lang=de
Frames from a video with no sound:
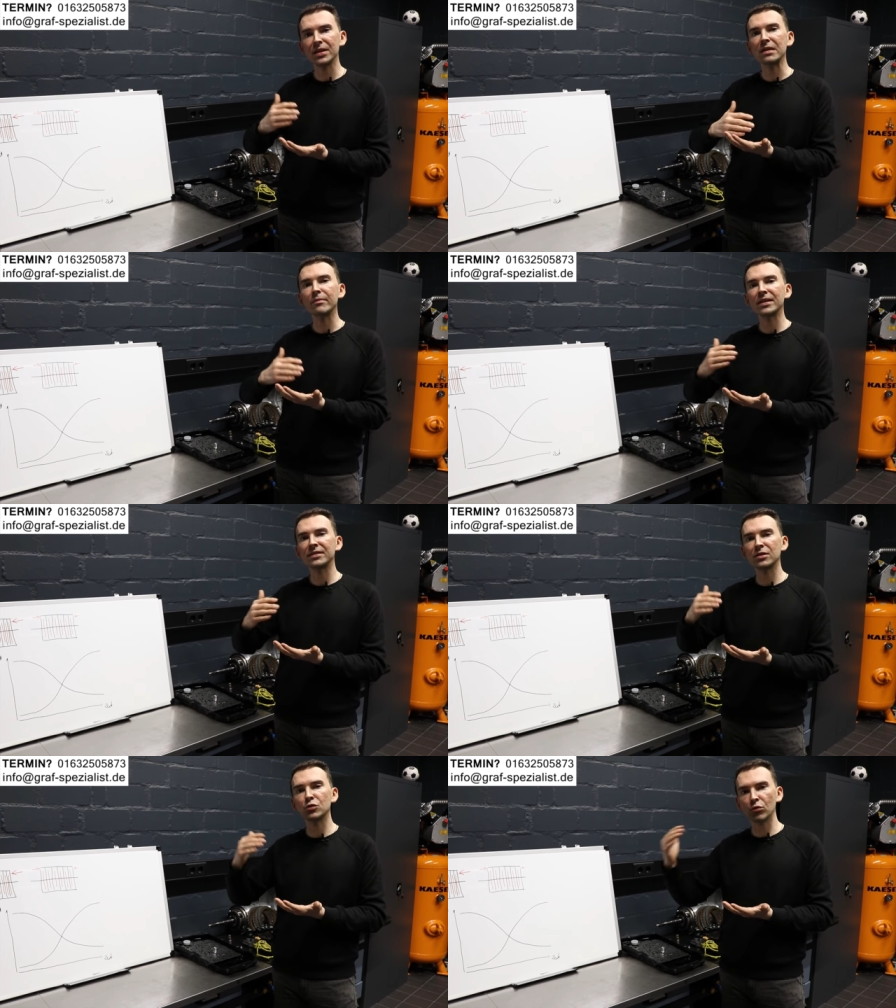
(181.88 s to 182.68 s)
immer
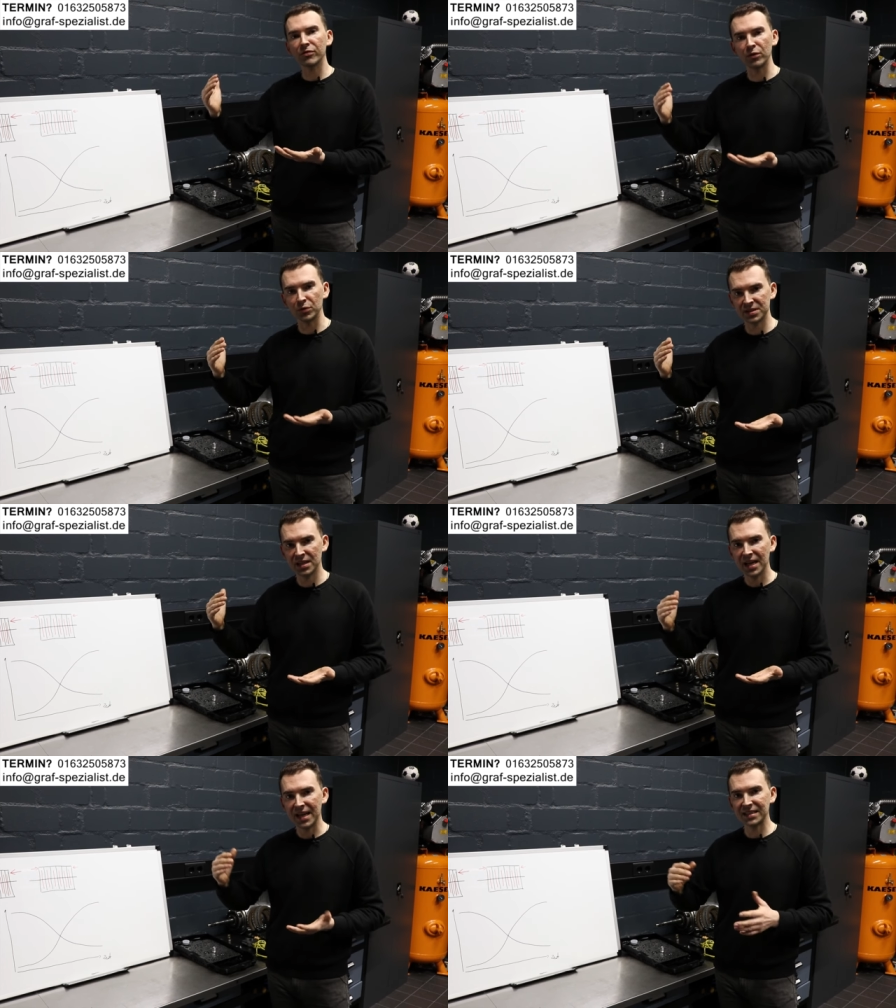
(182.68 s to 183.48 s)
den Druckverlust.
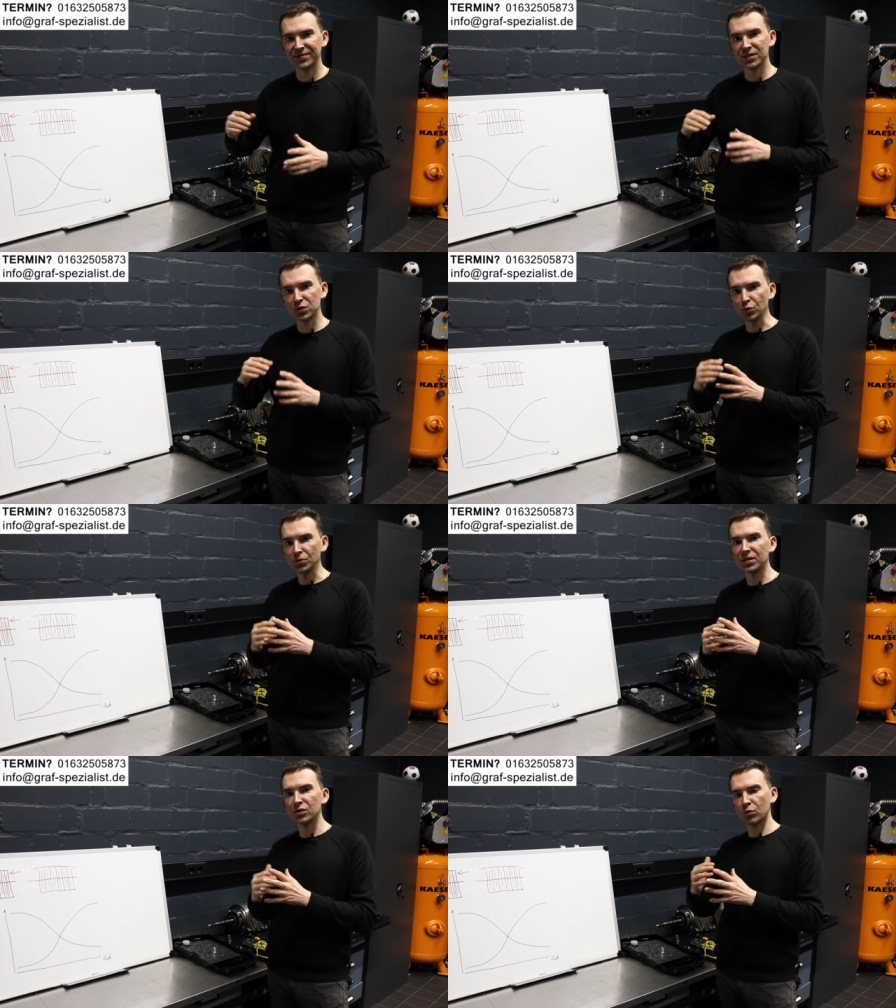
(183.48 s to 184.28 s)
Es
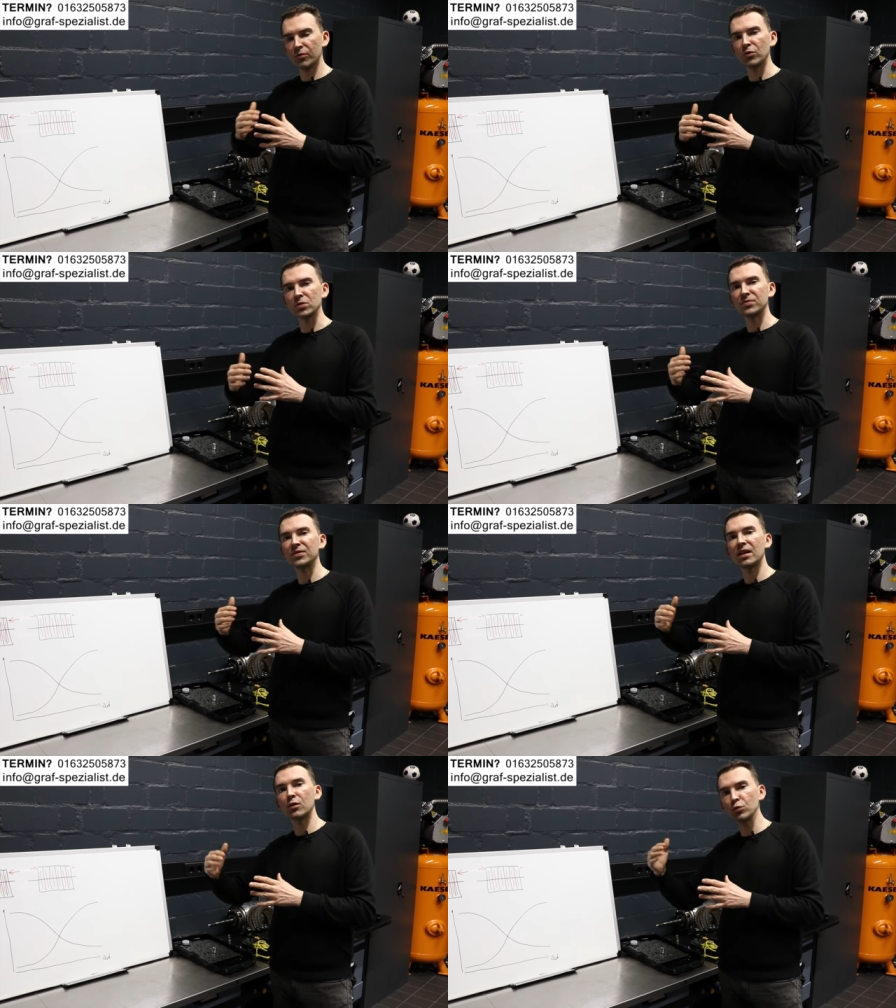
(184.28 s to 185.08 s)
versucht, den Druckverlust
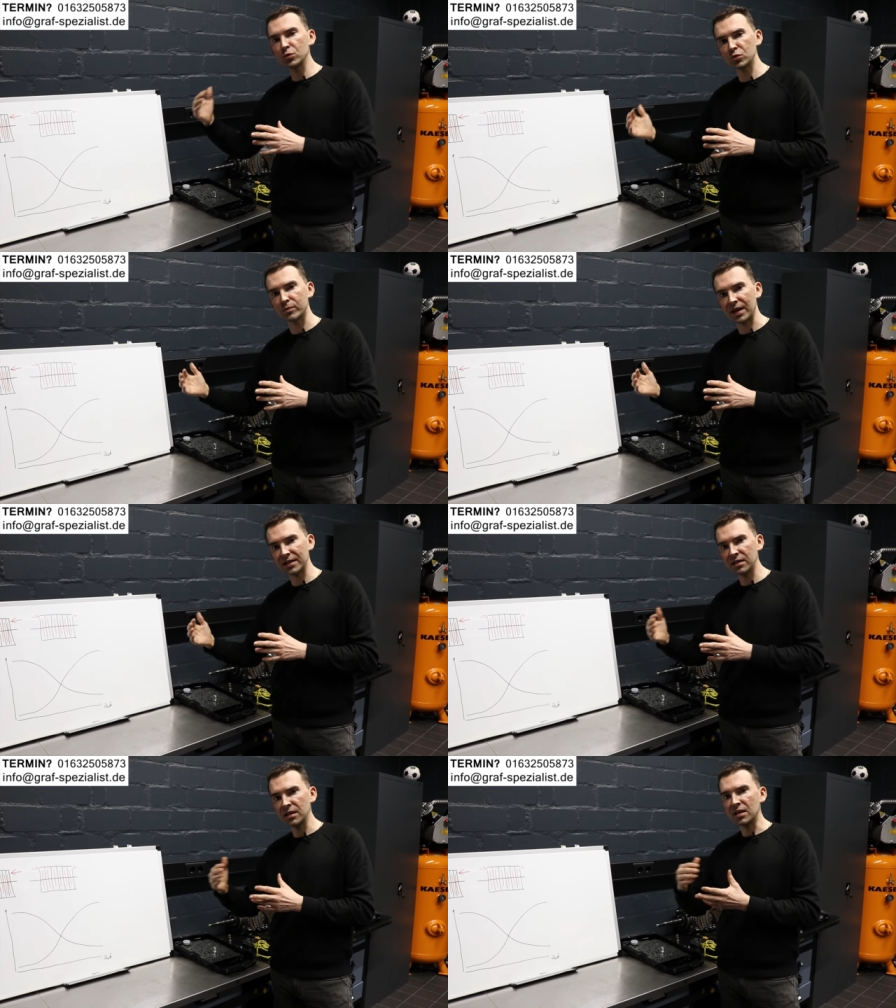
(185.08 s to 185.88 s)
wieder gut zu machen,